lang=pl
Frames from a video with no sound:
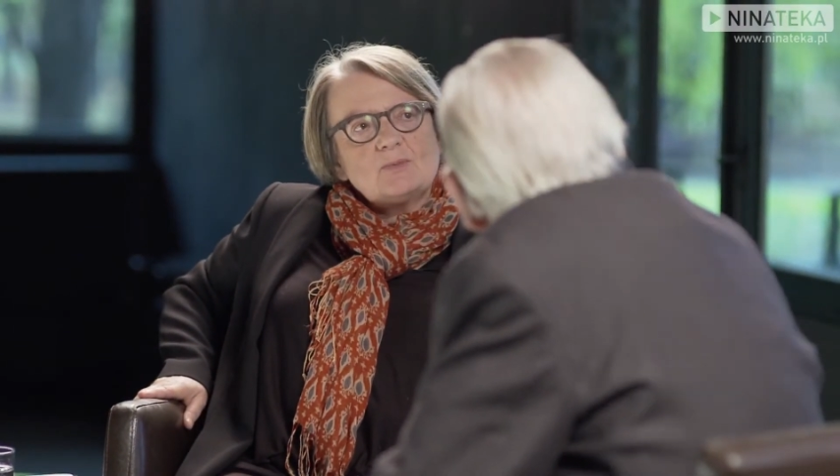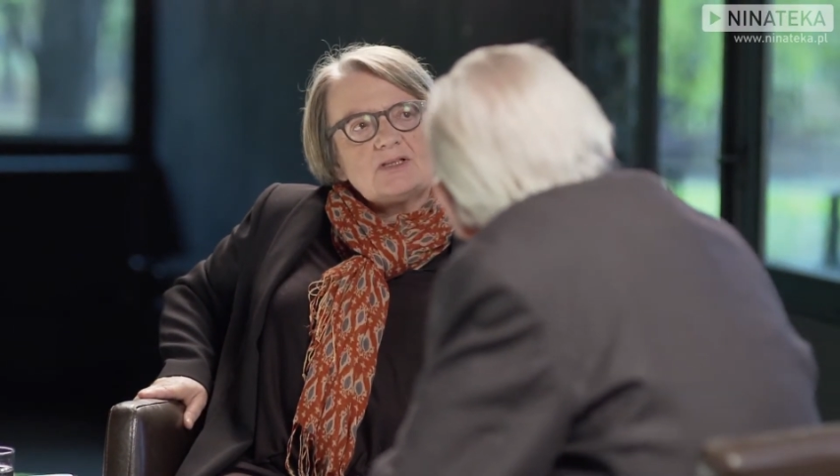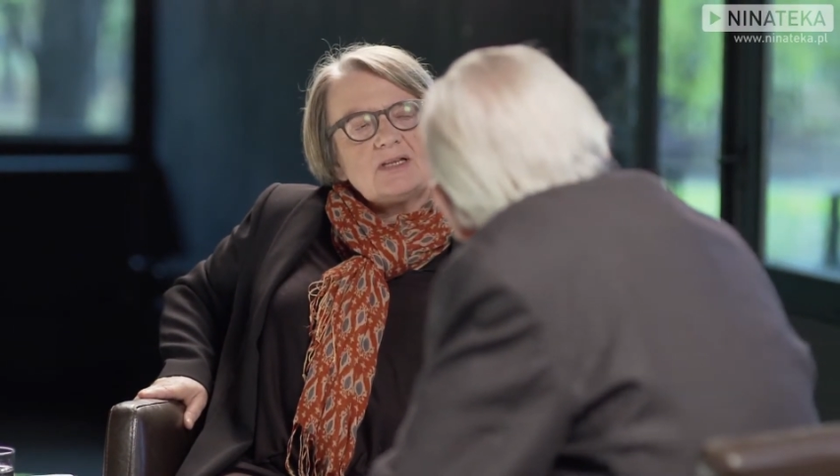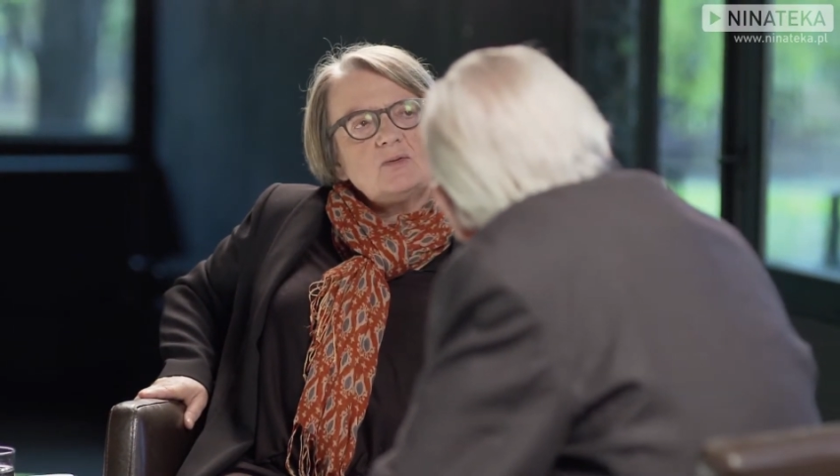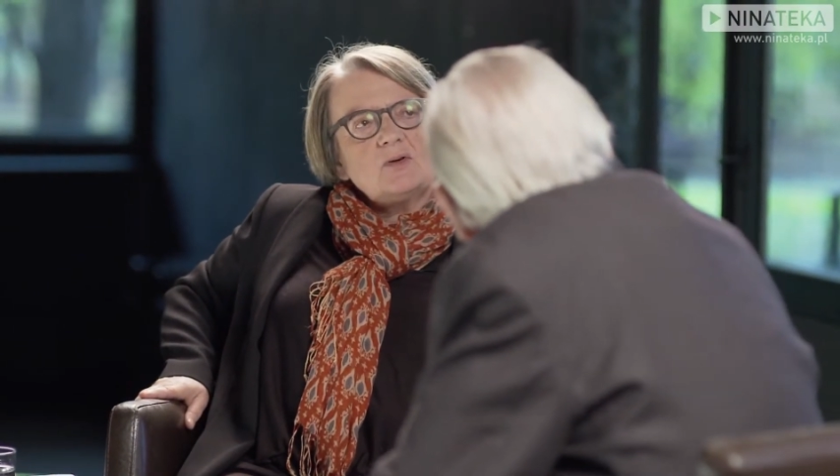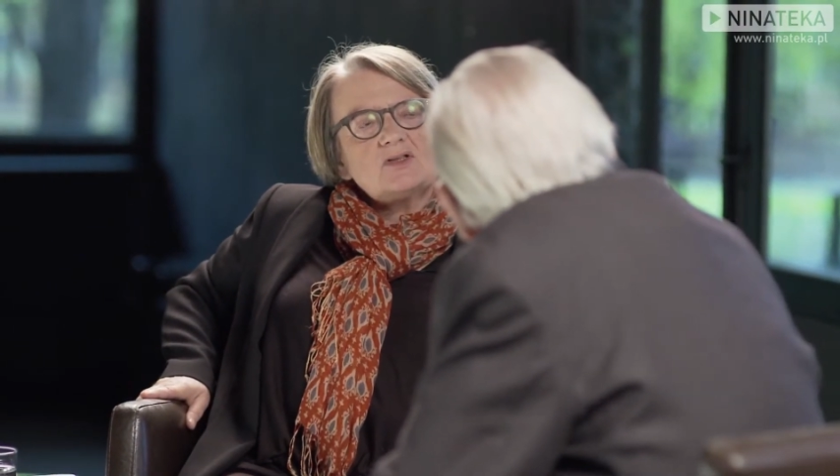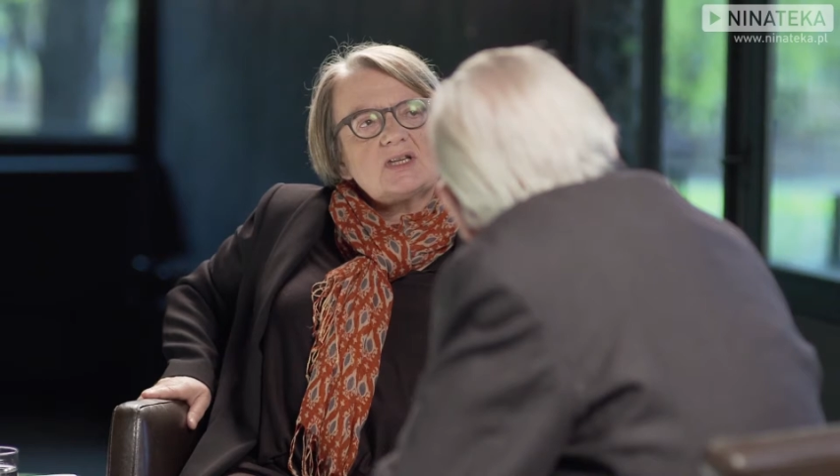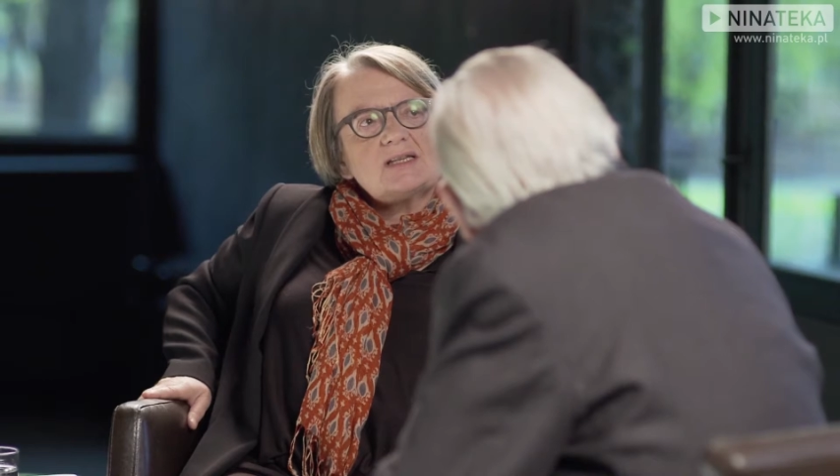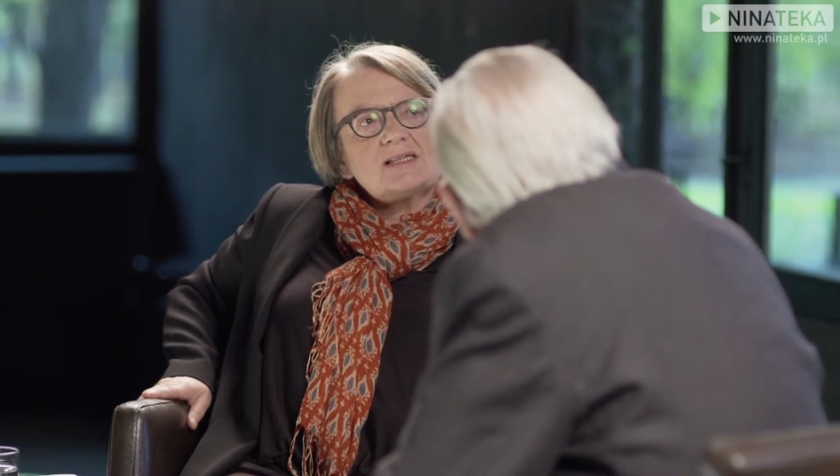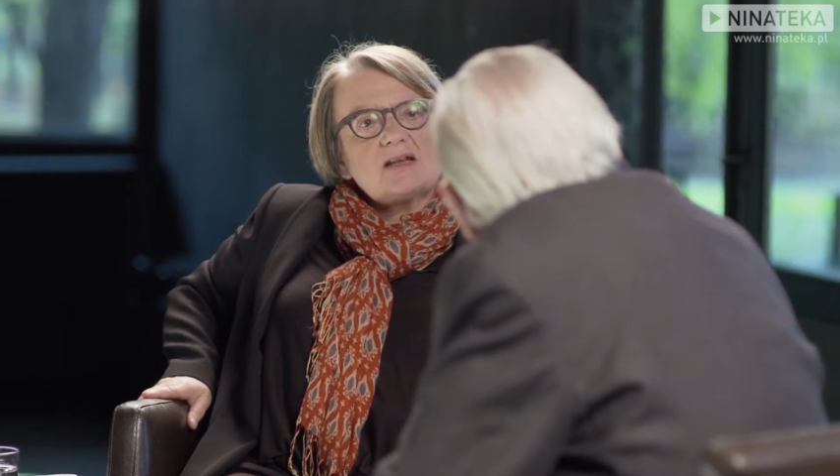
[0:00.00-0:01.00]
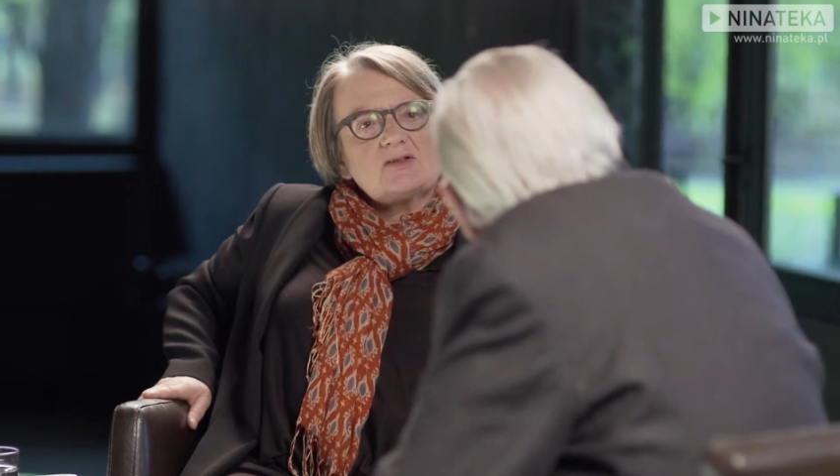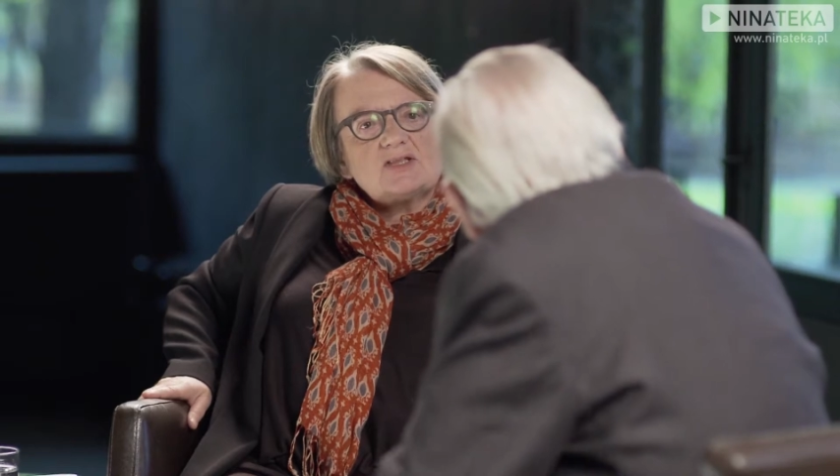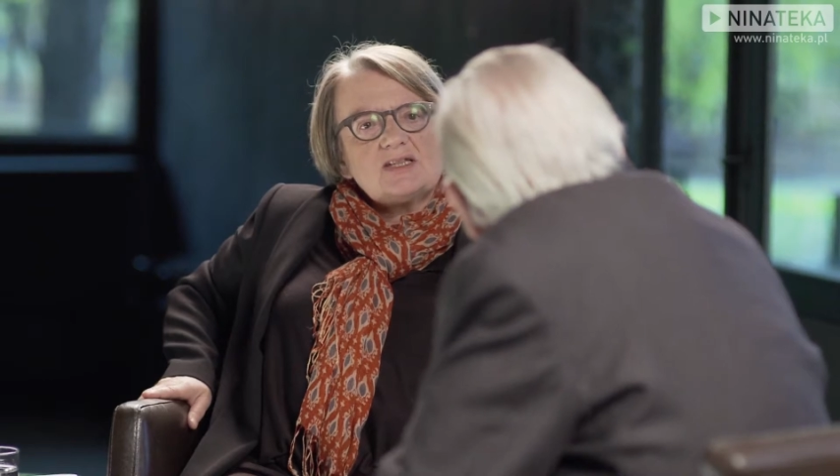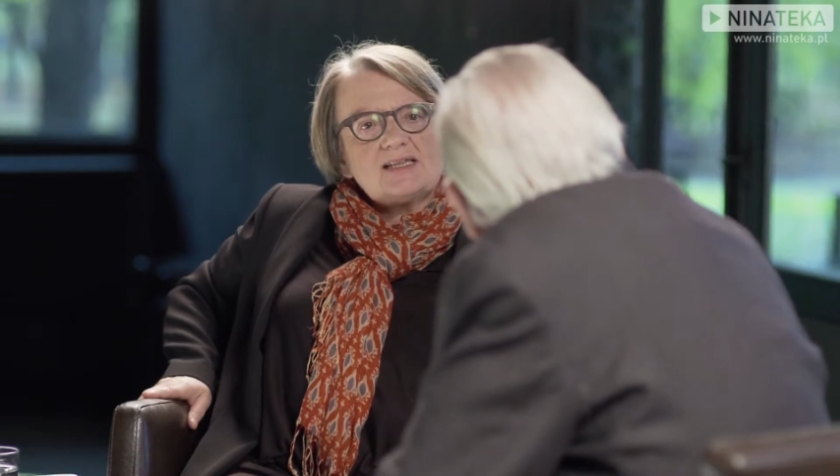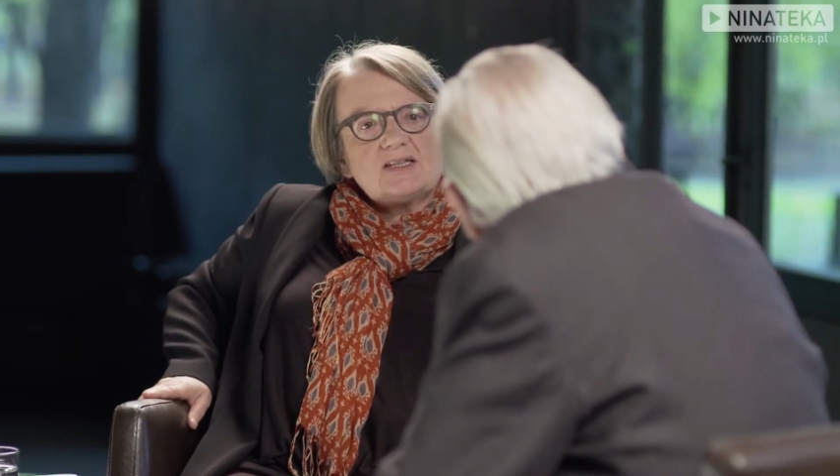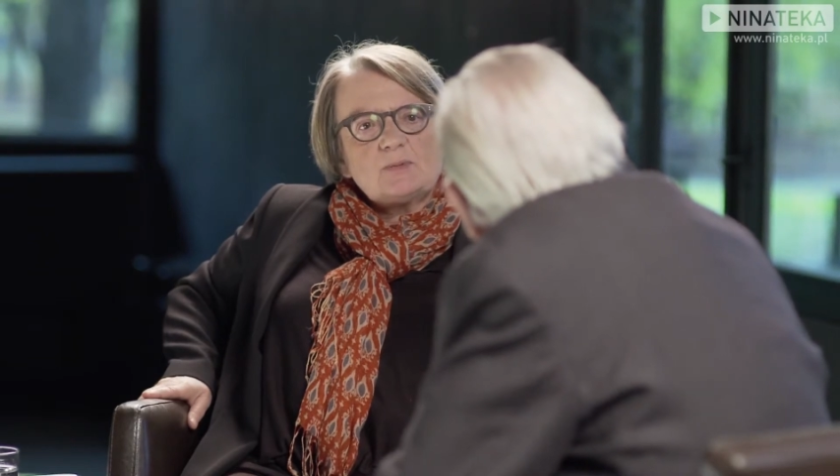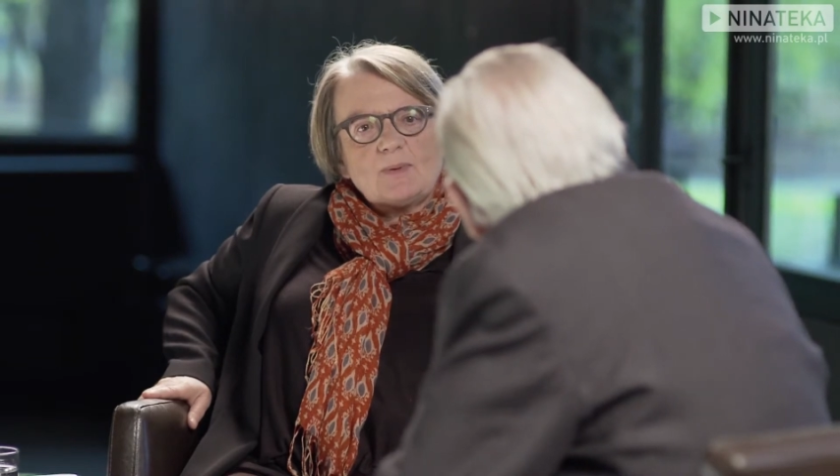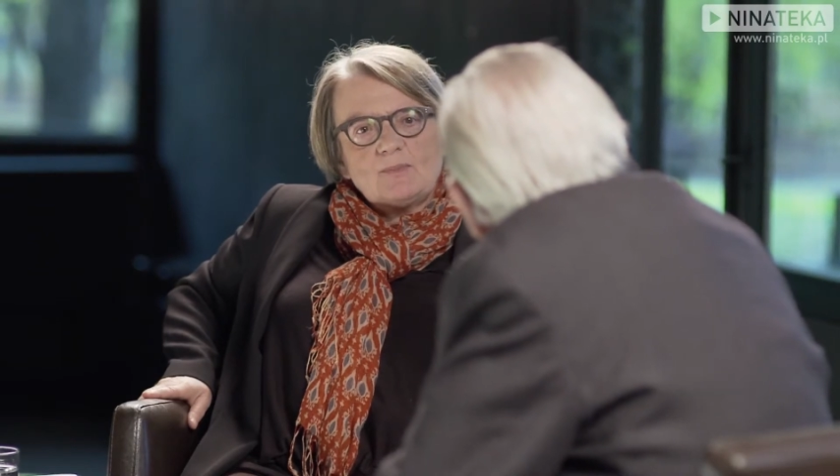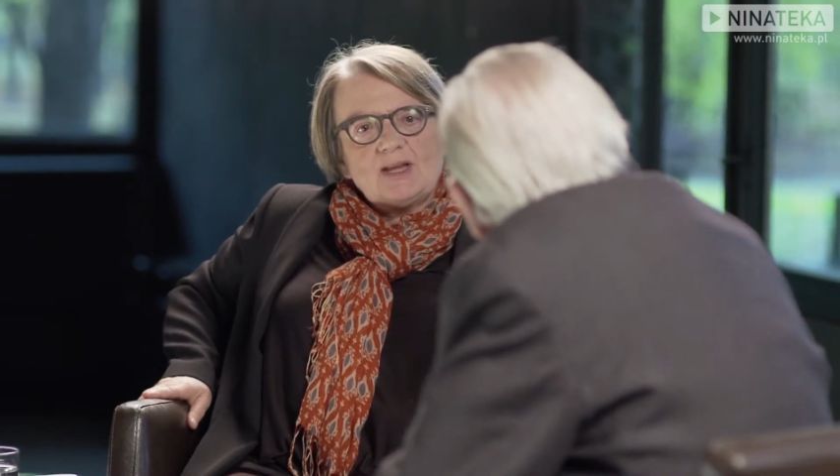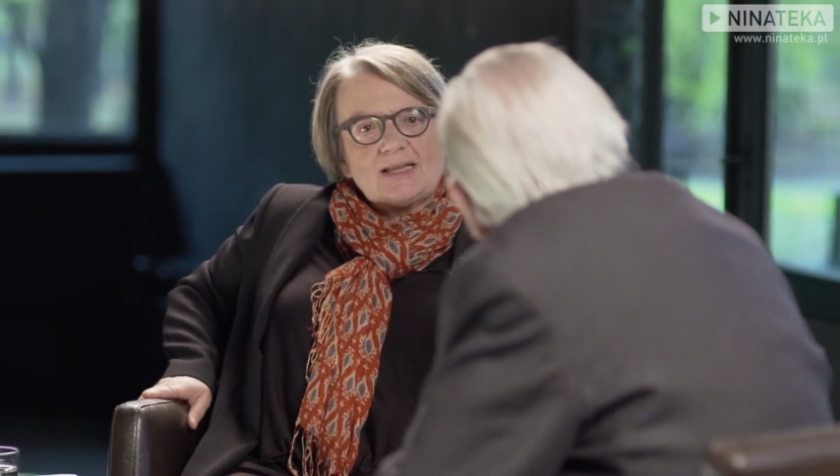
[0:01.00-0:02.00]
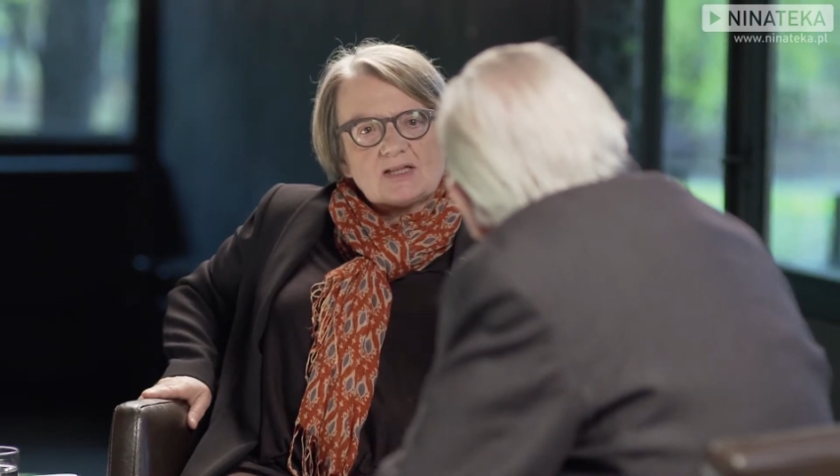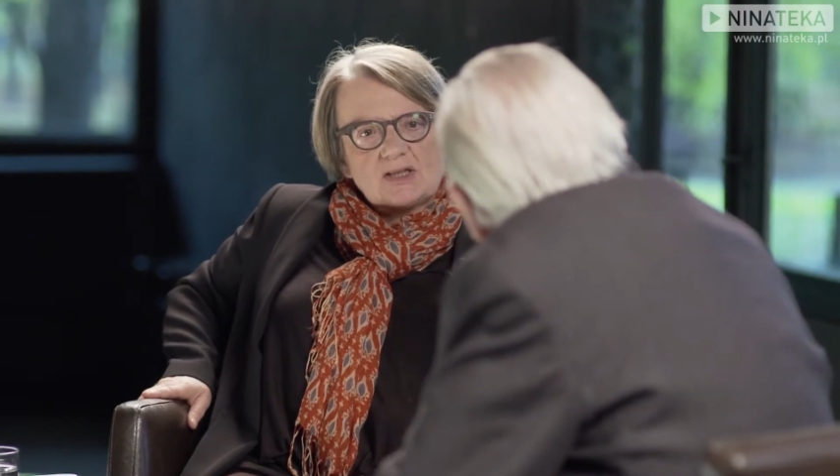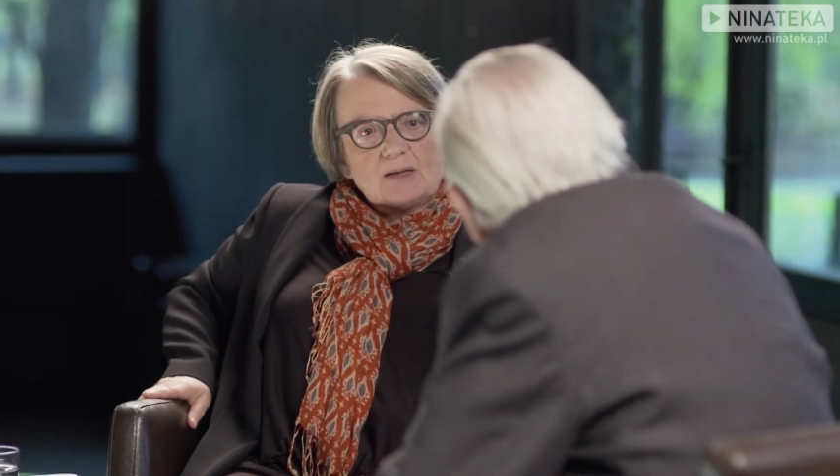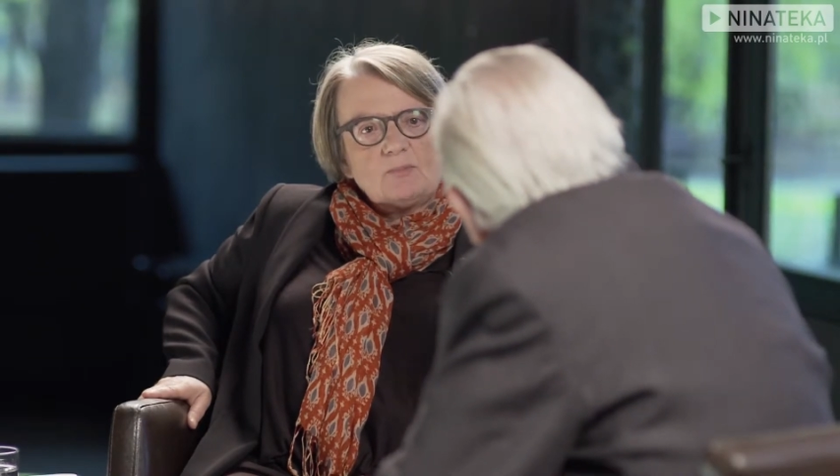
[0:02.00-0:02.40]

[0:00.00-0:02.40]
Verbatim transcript: będzie niedługo 40. rocznica i czy pamiętasz ten